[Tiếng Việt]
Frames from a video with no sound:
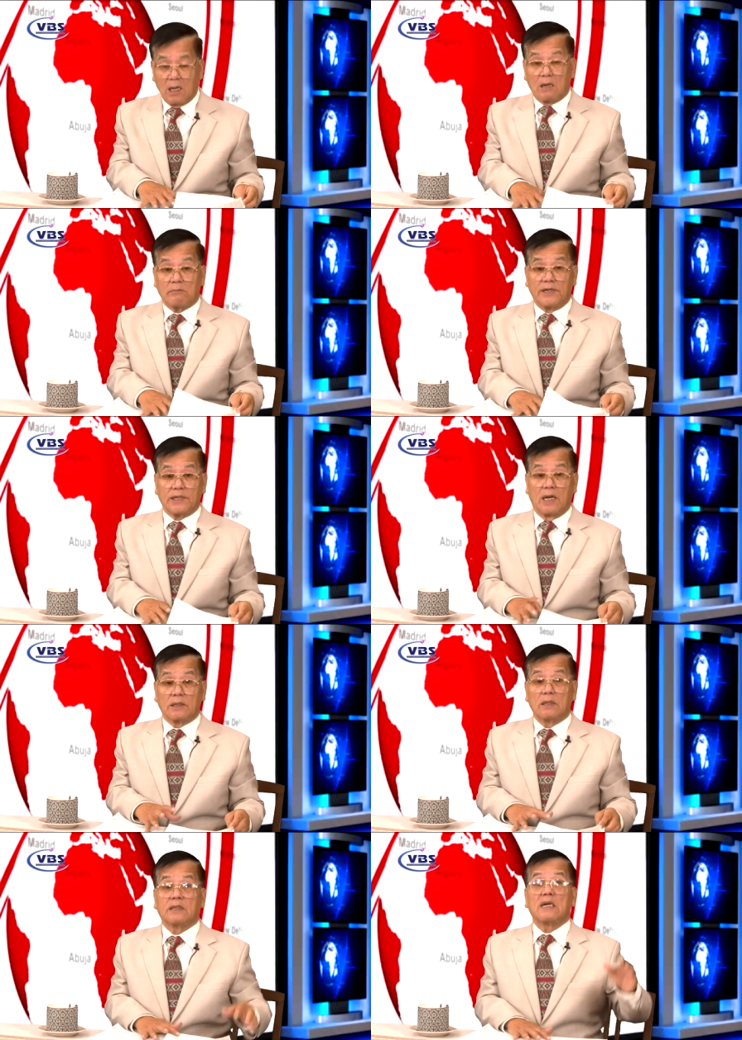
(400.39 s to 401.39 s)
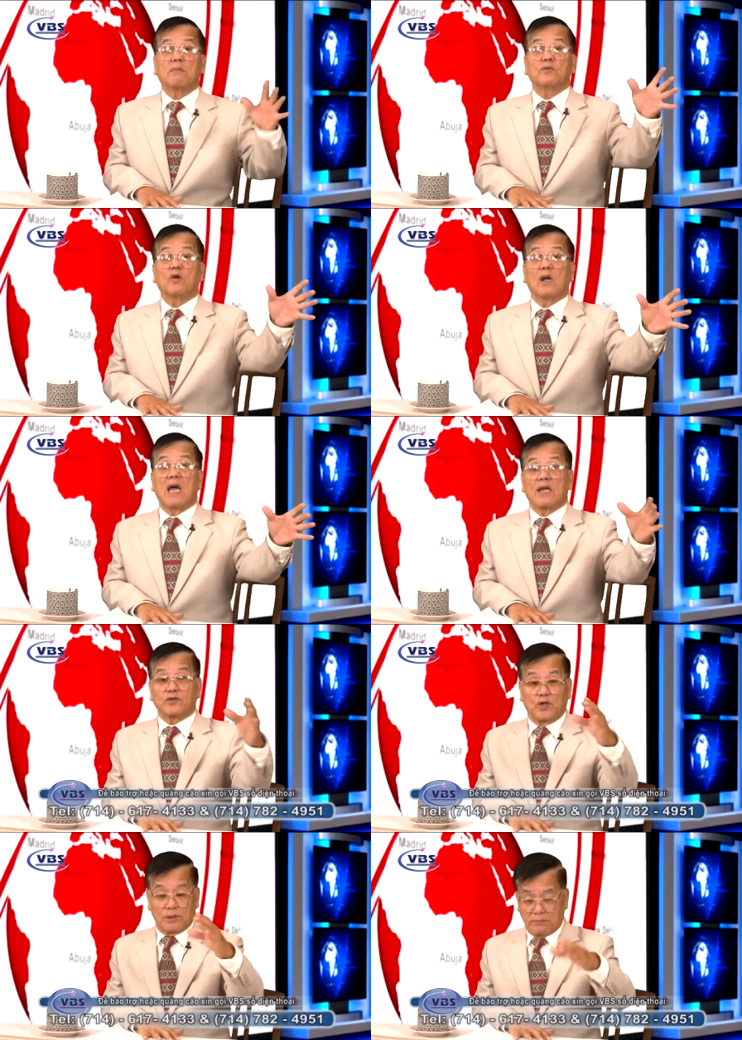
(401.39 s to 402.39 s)
Bây giờ năm đô la
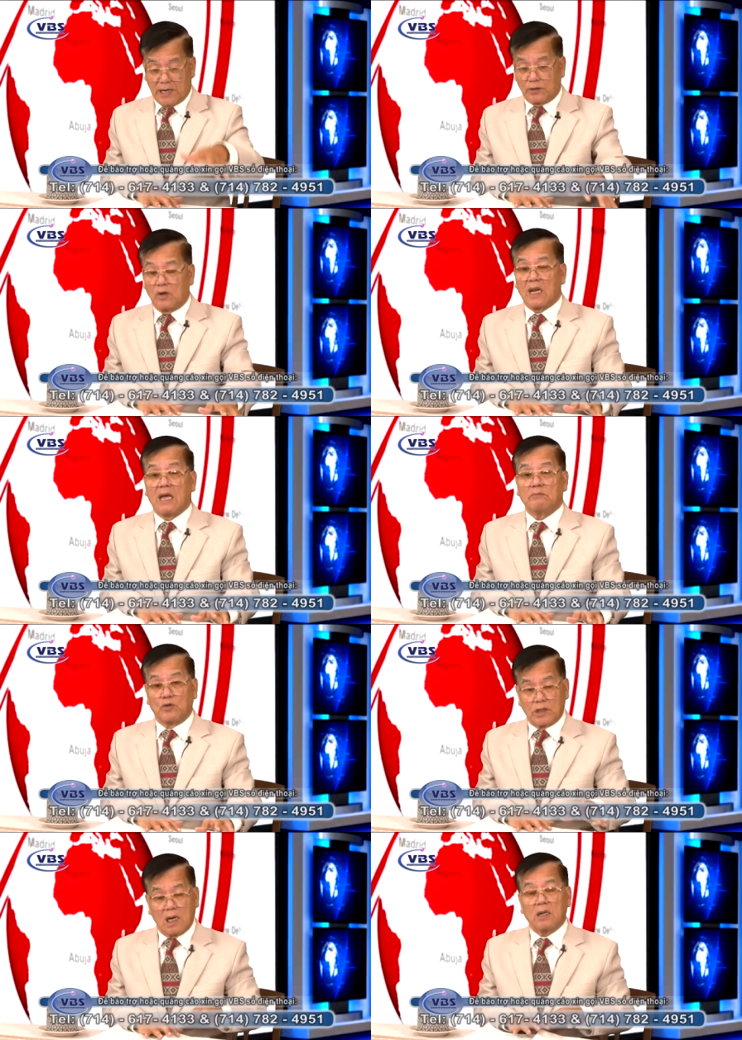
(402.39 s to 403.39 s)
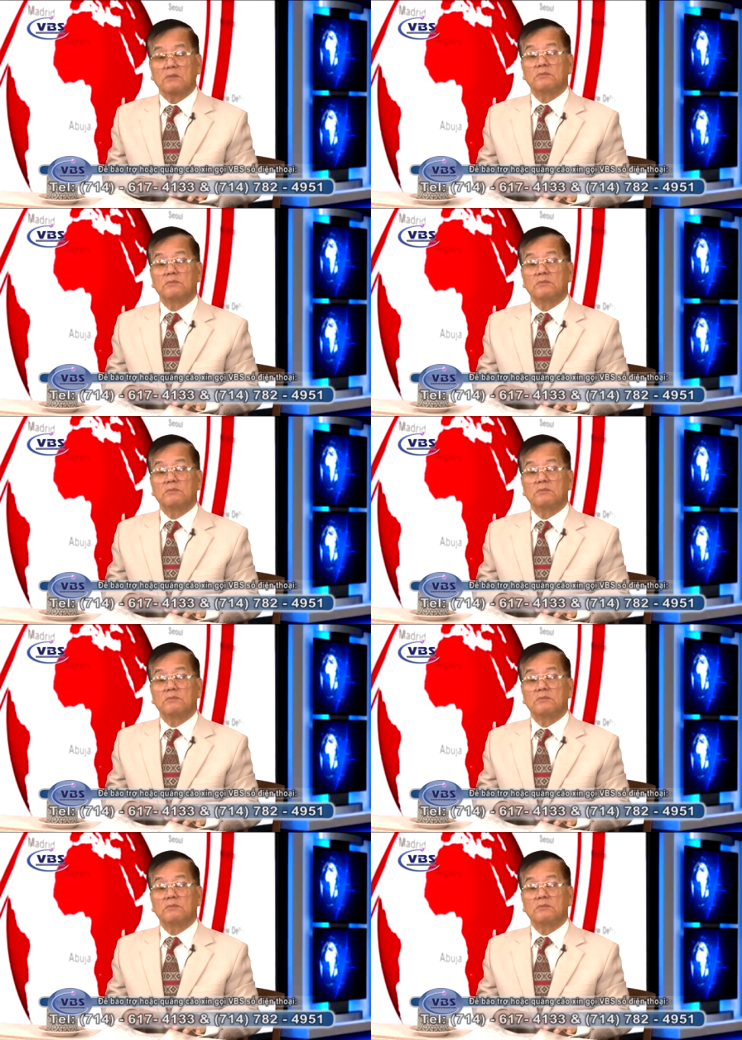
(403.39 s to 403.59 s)
cho đến bảy đô la một gallon.